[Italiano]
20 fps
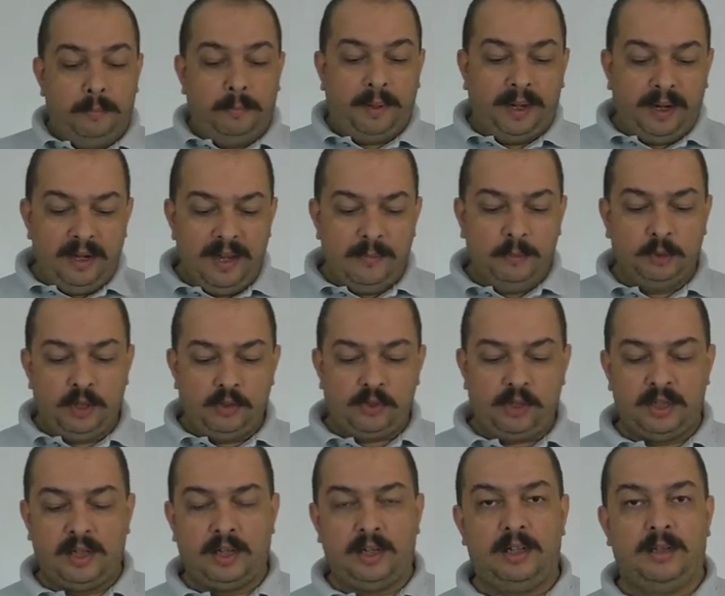Parliamo di
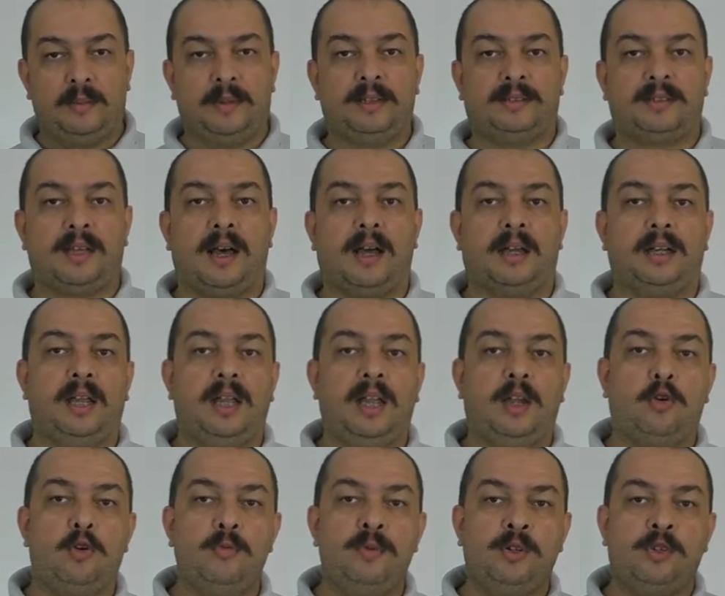generi alimentari e
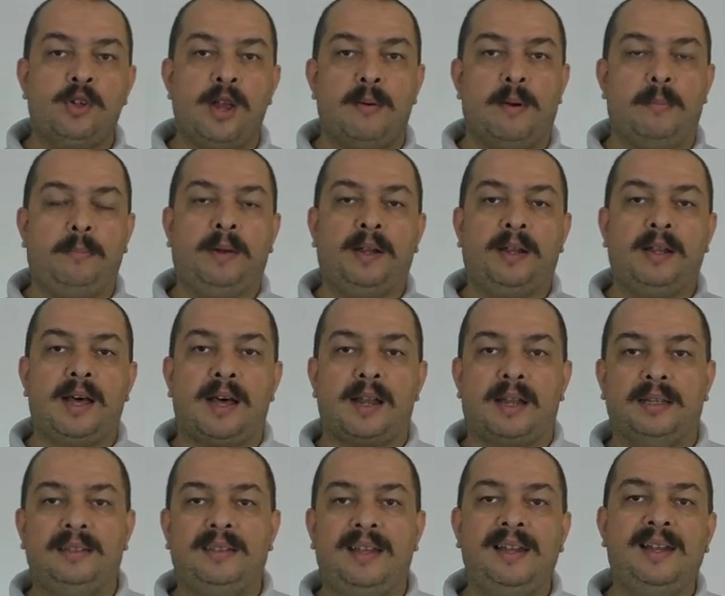cominciamo a
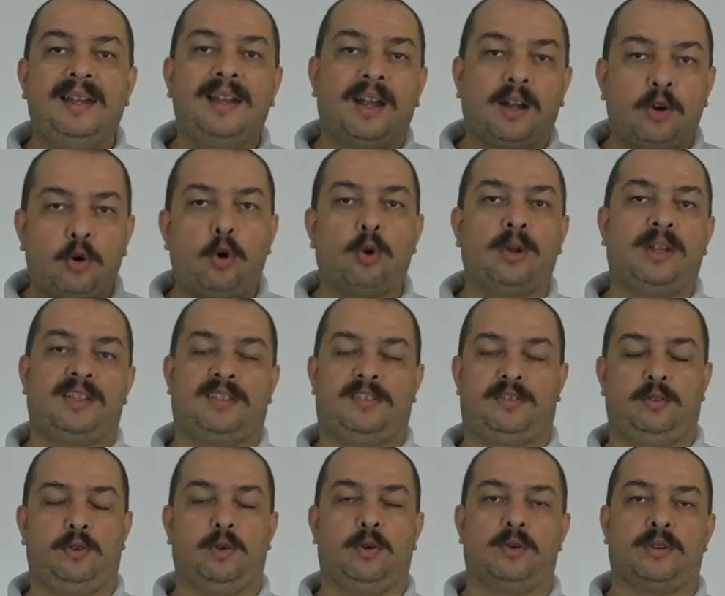parlare della
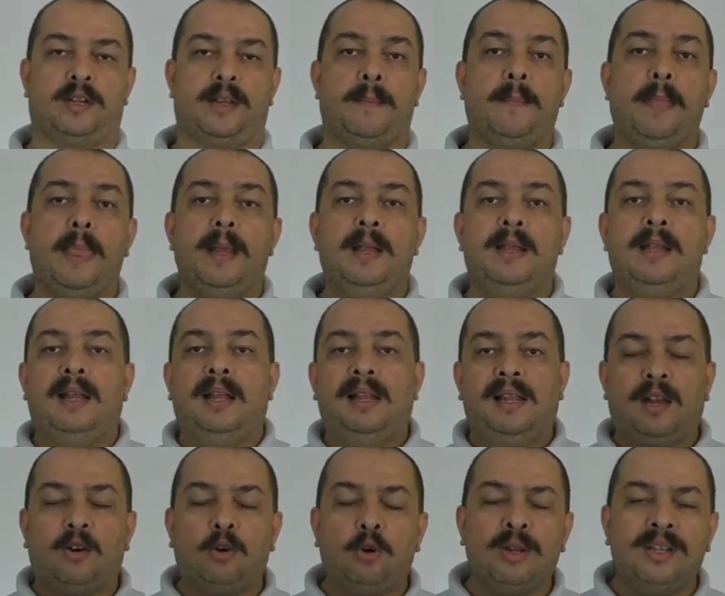colazione. La
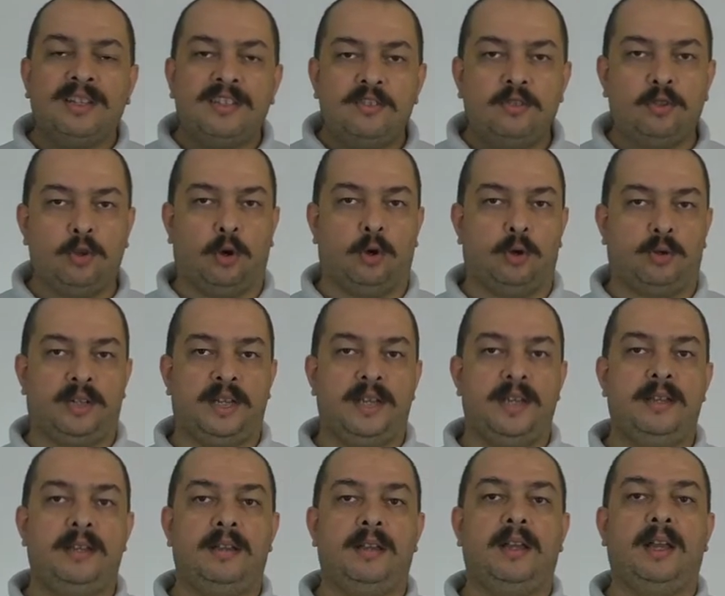
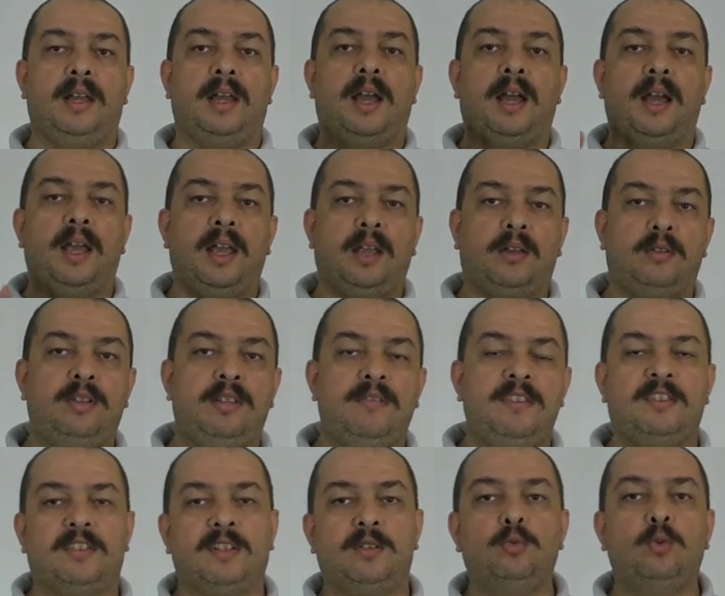colazione è
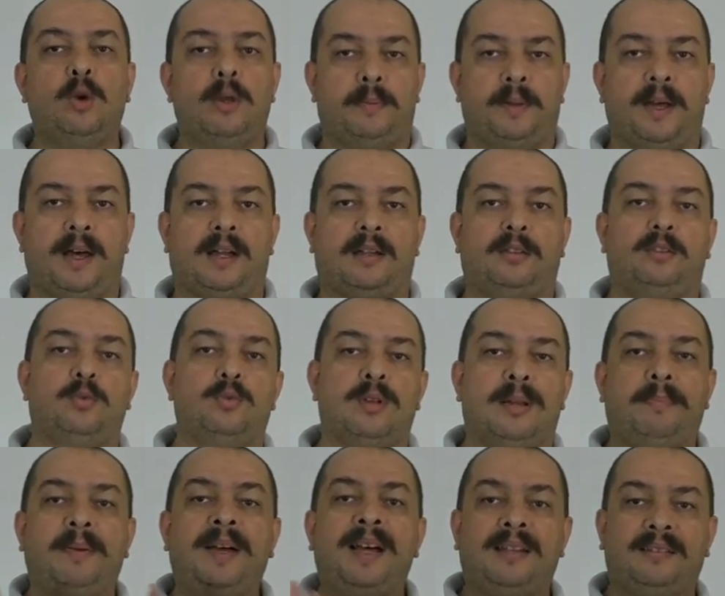divisa in due parti, una
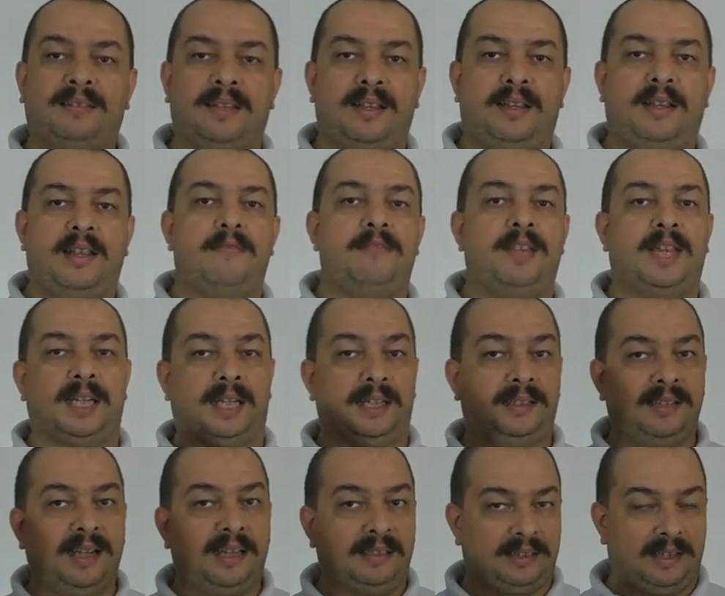parte che viene
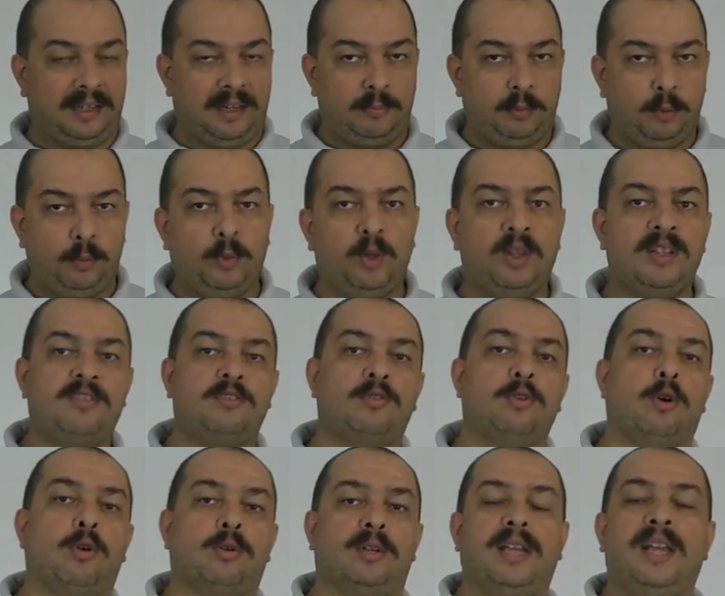data alla
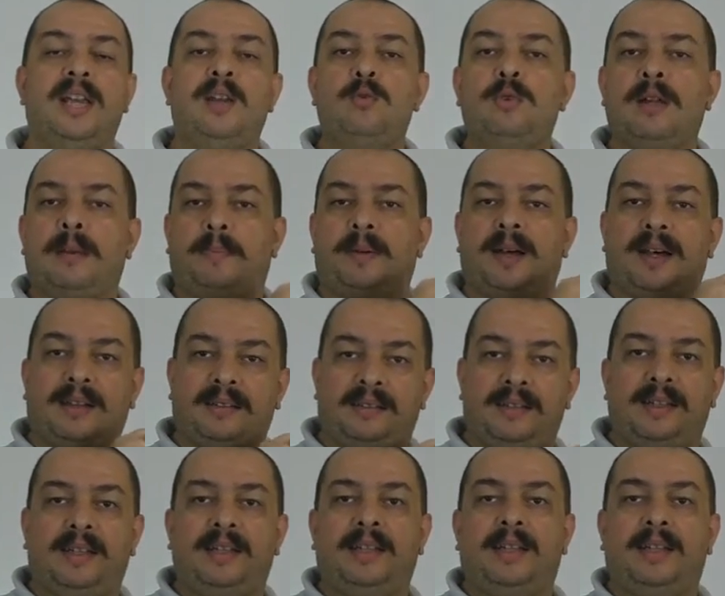popolazione e una parte che